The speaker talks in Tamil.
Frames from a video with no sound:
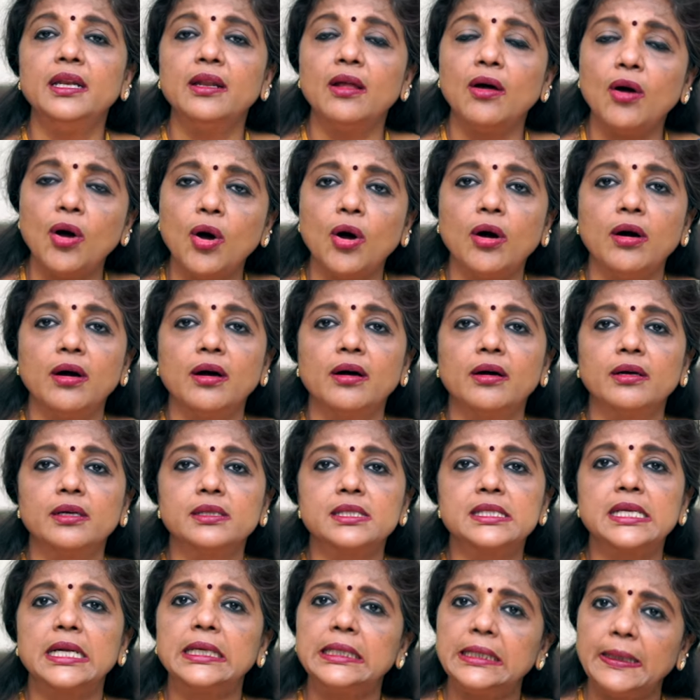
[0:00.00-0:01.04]
லா
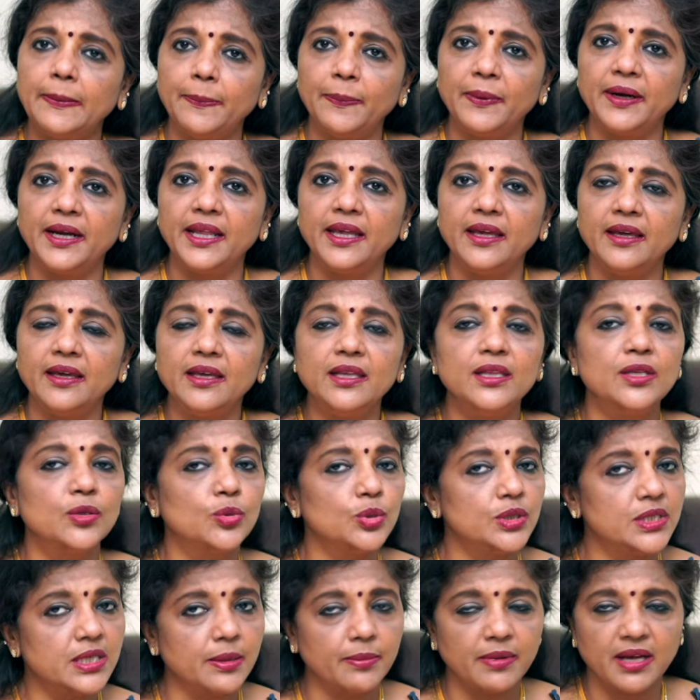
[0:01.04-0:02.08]
சட்டப்படி இது
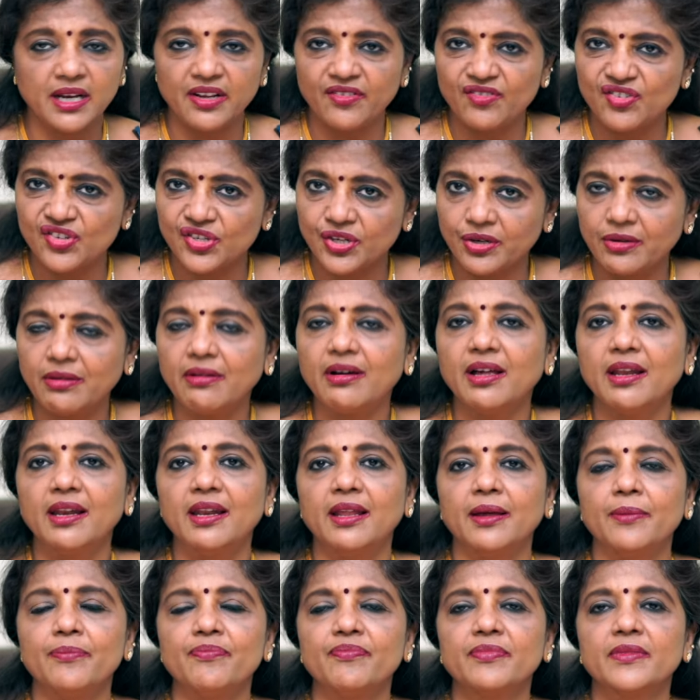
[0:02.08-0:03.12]
குற்றமான விஷயம்
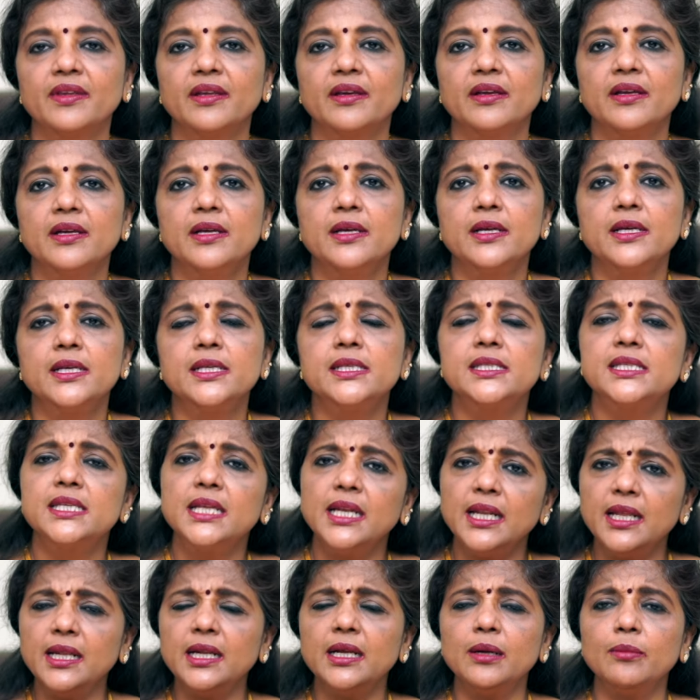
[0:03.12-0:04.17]
அல்ல
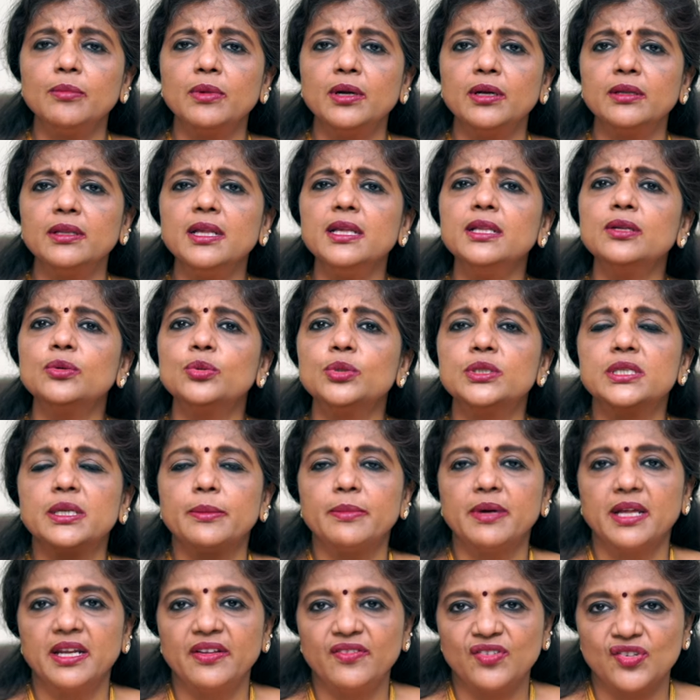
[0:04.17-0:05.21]
சிலருக்கு மட்டும்தான் இது
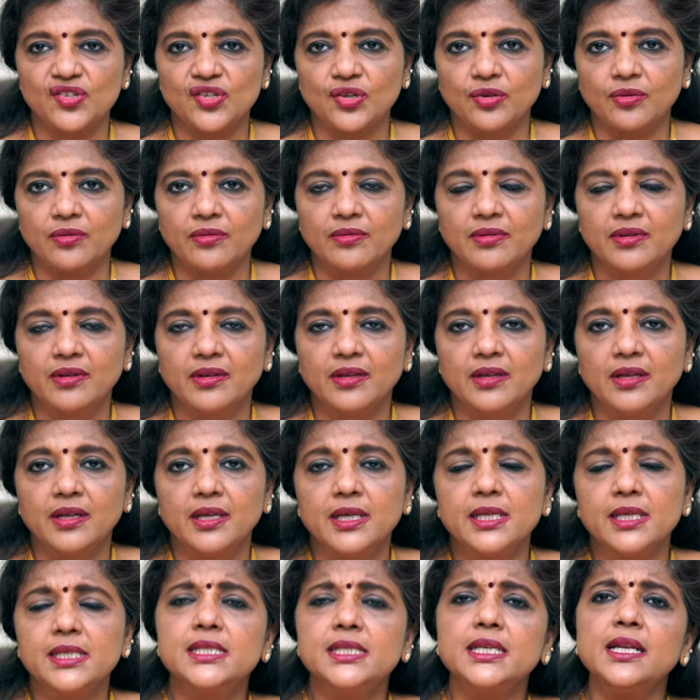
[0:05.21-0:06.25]
குற்றமான விஷயம்
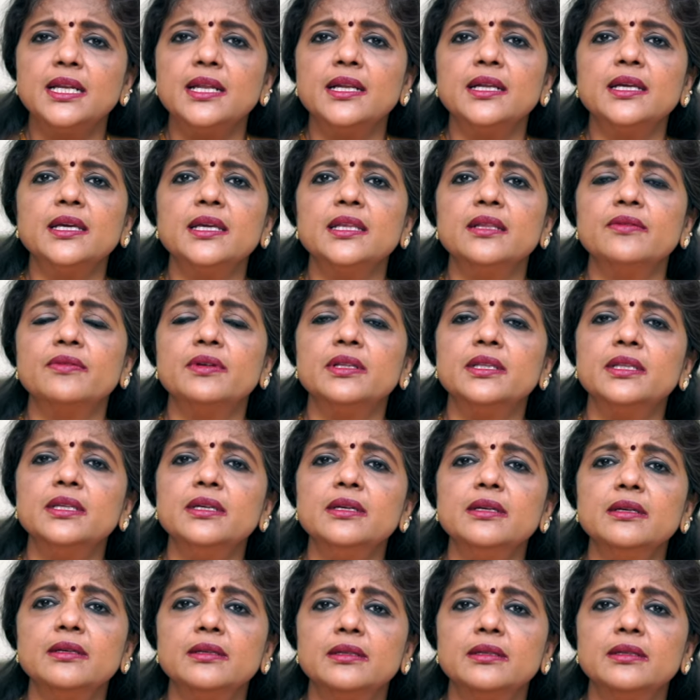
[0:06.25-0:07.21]
சிலருக்கு இது வந்து